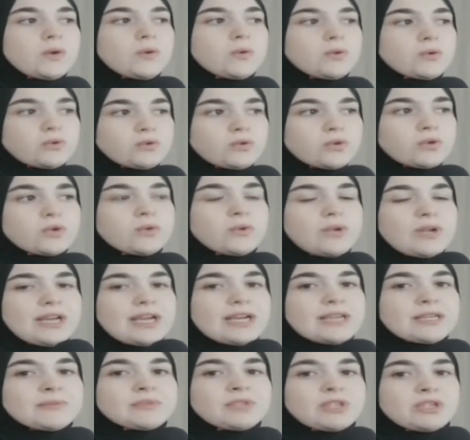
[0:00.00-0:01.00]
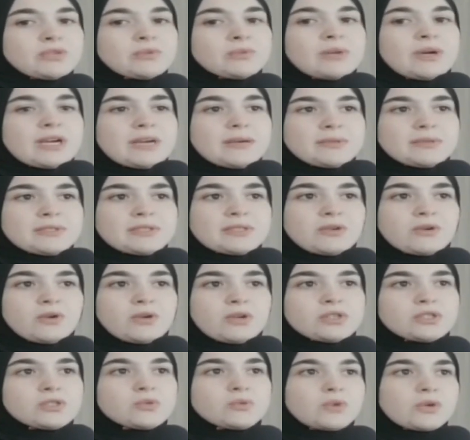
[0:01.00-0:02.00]
والطرق والحاجات بتاعتهم عجبتني
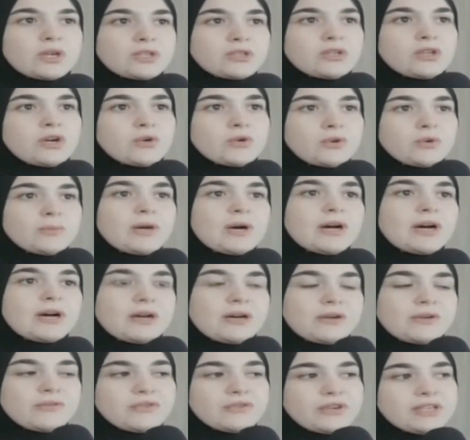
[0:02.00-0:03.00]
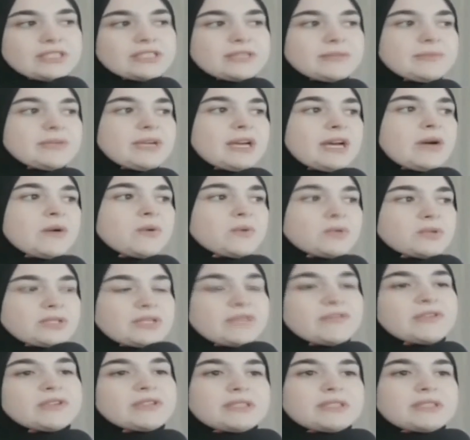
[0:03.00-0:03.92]
خالص وكانت تجربه فرحت بيها واستفدت